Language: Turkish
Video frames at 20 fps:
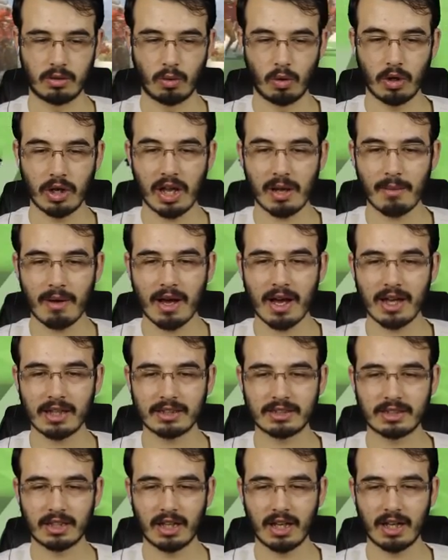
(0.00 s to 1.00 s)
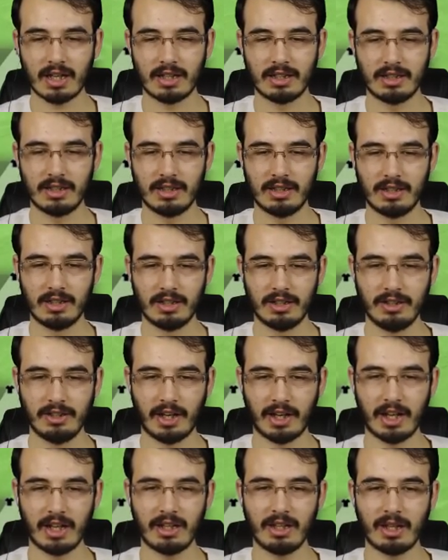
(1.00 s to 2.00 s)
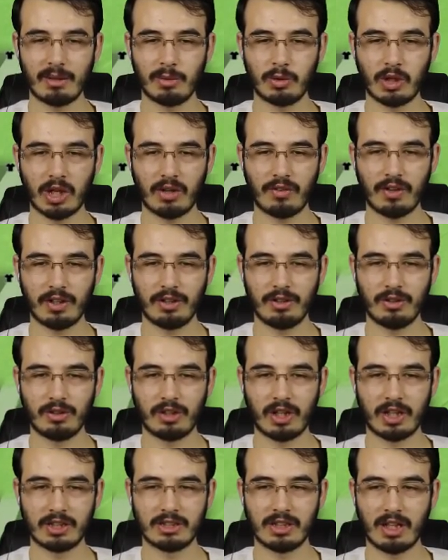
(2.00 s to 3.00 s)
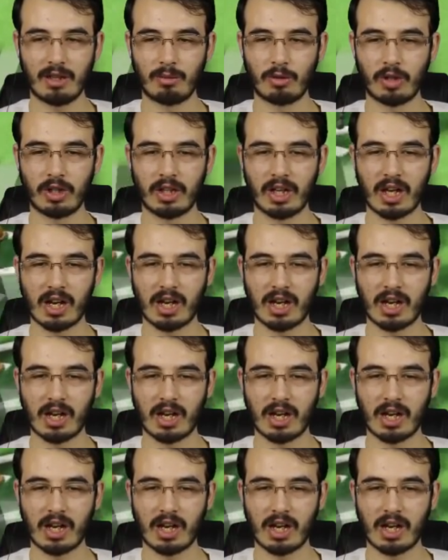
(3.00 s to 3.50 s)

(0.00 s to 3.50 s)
Olamaz. Ha Yananlar bu tarafa gidiyordu. Az daha burada